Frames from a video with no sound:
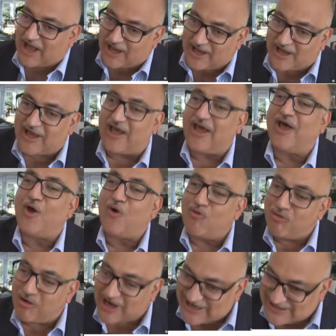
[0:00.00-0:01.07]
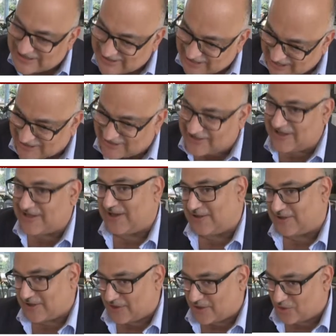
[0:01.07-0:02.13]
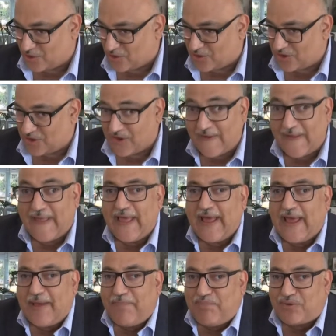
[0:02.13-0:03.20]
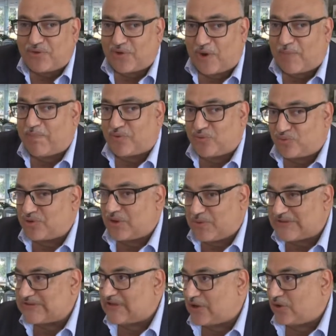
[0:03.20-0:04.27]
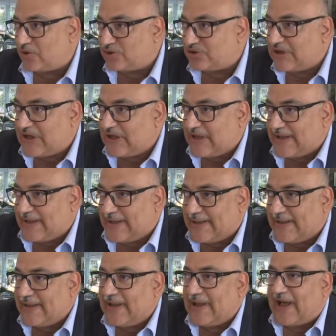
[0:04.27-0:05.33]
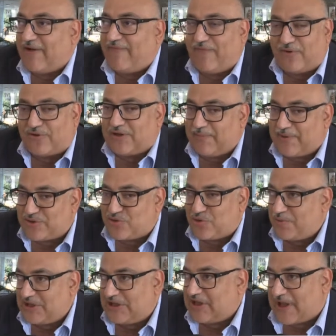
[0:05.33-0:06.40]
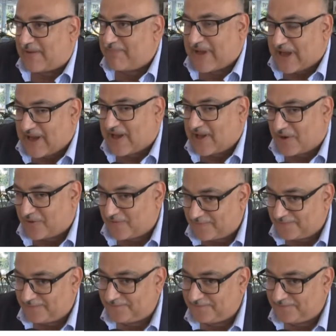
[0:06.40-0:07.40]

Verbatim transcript: anche un residente del territorio e purtroppo tutte queste cose eh, a volte per stupidità mancano.